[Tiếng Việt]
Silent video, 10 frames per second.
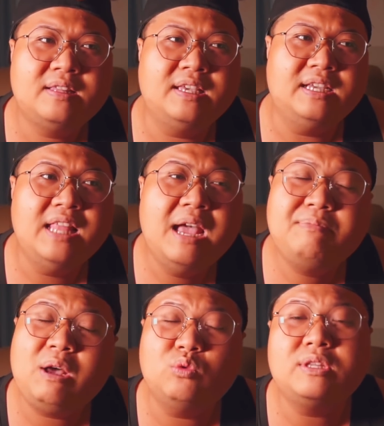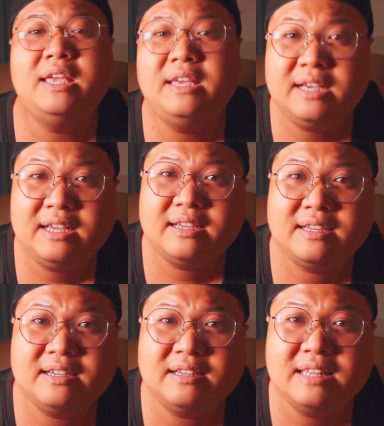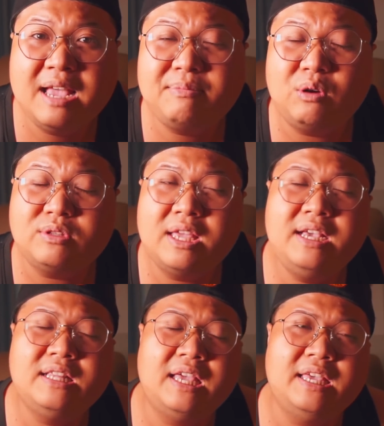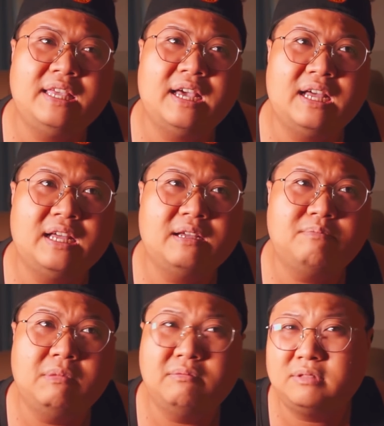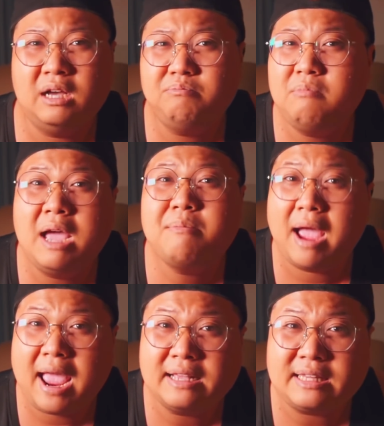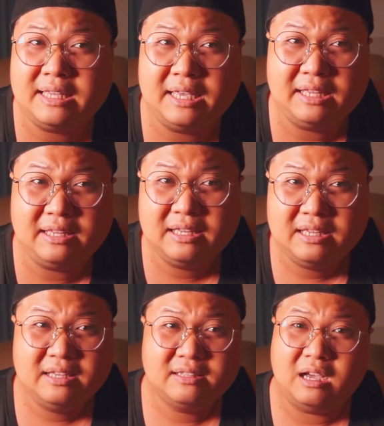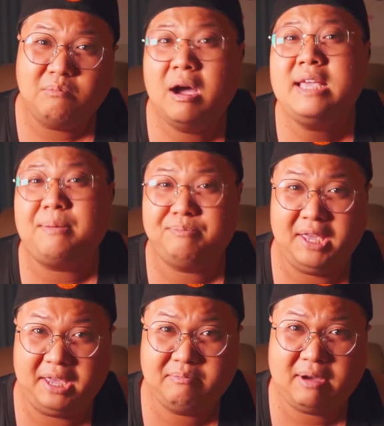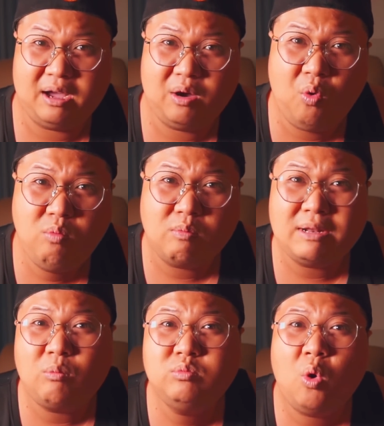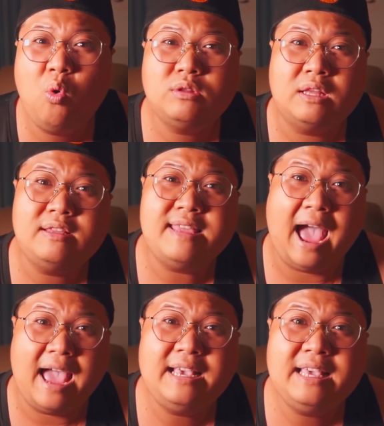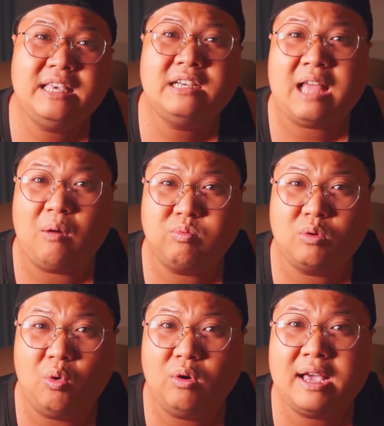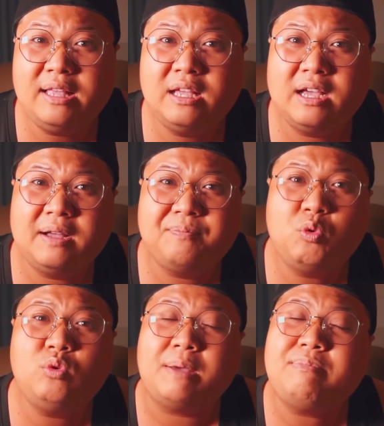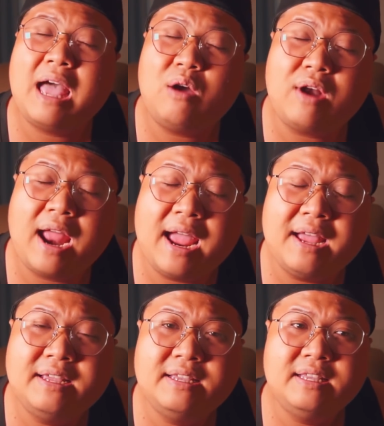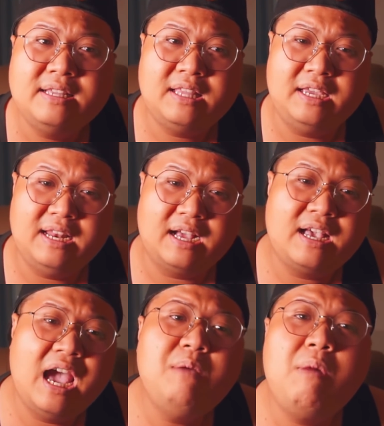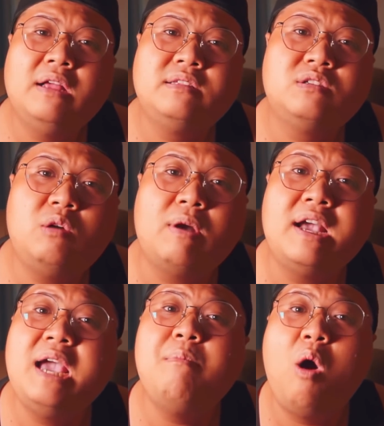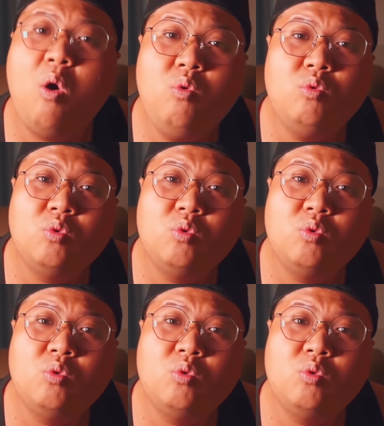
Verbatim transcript: thì đêm đầu tiên á đêm đầu tiên thì uh, tân mê man tại vì tân mới nhập viện mà uống một đống thuốc để nó giải cái chất độc của cái à, thuốc giảm đau ra thì là kế bên có một cái ghế bố